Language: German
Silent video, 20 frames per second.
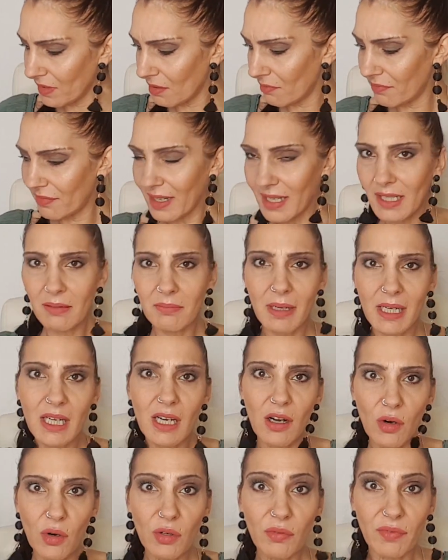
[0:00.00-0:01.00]
weil
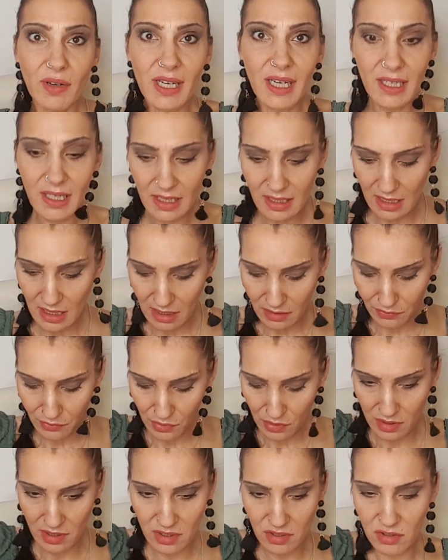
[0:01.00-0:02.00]
meine Haut war ja danach
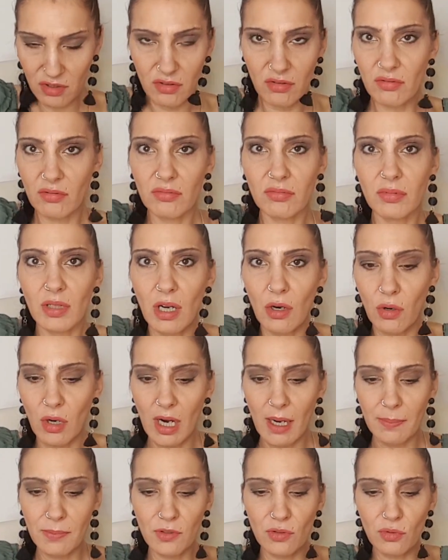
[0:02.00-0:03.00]
wirklich auch
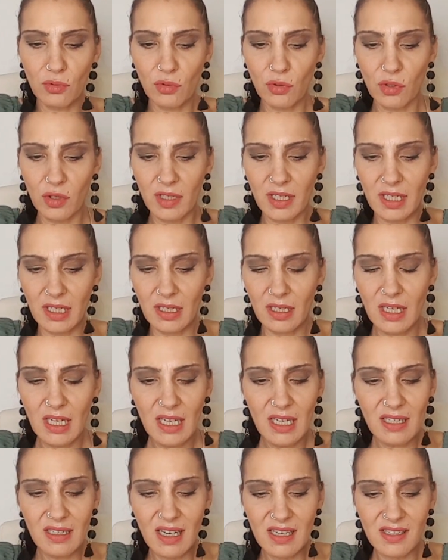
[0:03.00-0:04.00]
absolut okay.
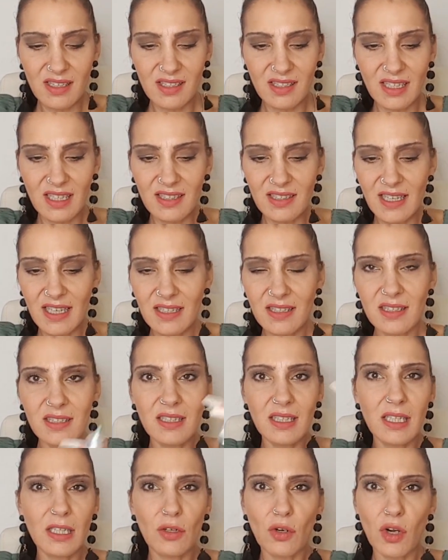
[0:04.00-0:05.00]
Das ist das
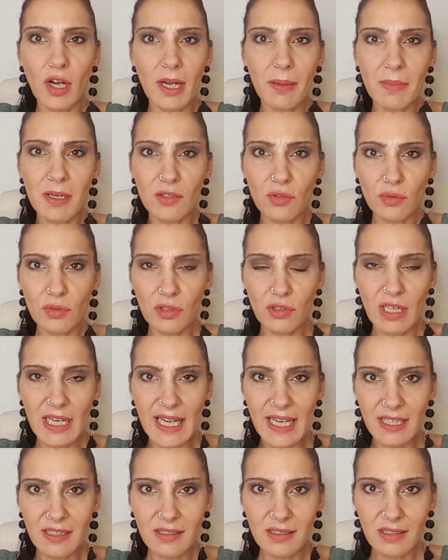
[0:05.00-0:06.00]
letzte, hier noch einmal so ein
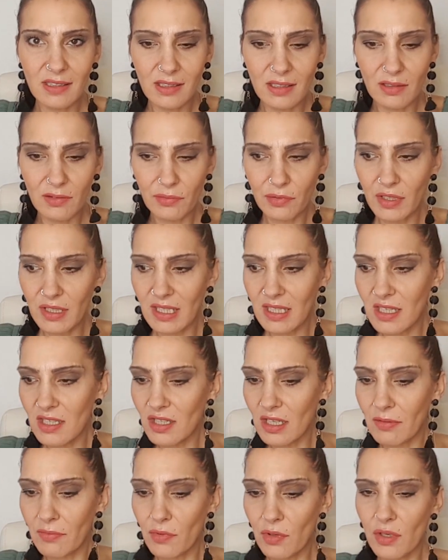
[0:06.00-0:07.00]
Glade, von denen ich
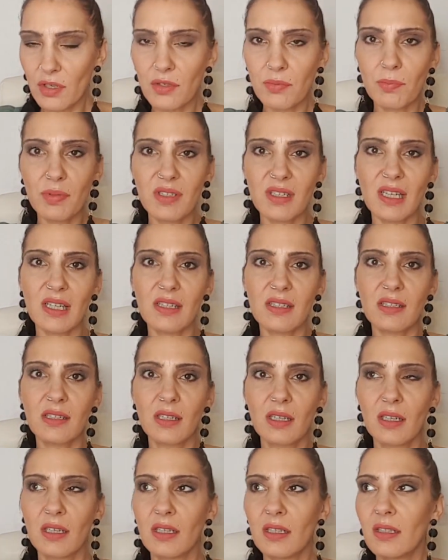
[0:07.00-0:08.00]
ja wirklich bis jetzt
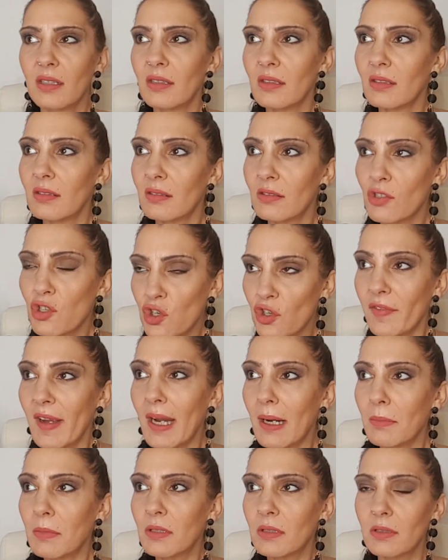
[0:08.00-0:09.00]

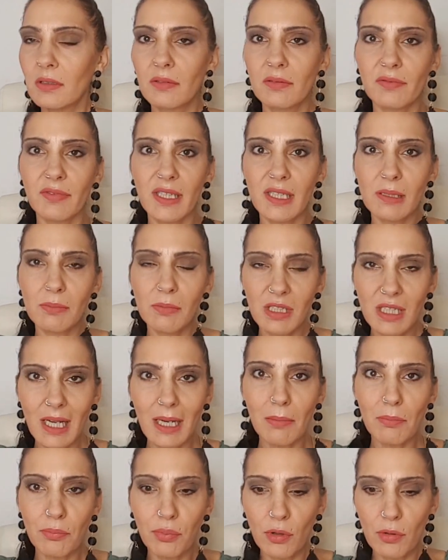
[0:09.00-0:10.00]
schwärme, weil die mit
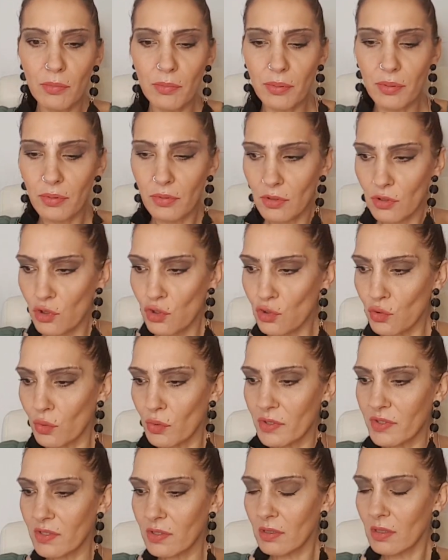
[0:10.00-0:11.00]
einem Pumpstoß